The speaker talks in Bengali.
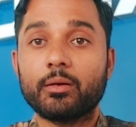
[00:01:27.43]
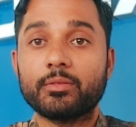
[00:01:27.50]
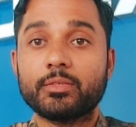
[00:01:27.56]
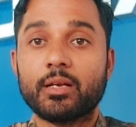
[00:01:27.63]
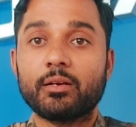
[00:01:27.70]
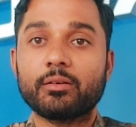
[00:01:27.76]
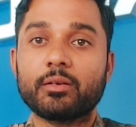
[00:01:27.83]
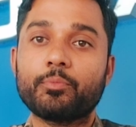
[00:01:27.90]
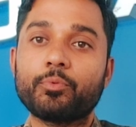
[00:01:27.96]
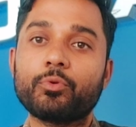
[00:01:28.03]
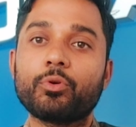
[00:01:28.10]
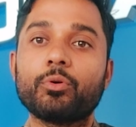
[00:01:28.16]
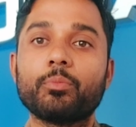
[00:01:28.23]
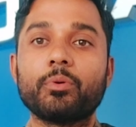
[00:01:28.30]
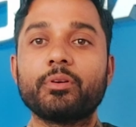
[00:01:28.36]
চ্যানেলটা
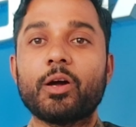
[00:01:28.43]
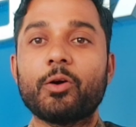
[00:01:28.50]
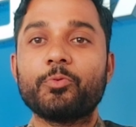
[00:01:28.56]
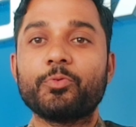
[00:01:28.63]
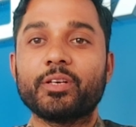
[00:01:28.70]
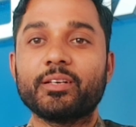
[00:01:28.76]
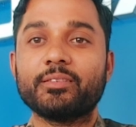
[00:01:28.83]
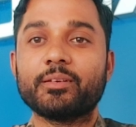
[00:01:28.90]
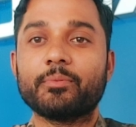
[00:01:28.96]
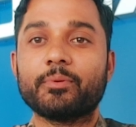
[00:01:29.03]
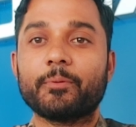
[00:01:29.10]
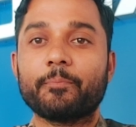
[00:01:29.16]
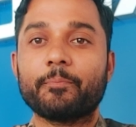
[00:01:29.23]
পুরো ডাউন খেয়ে যাবে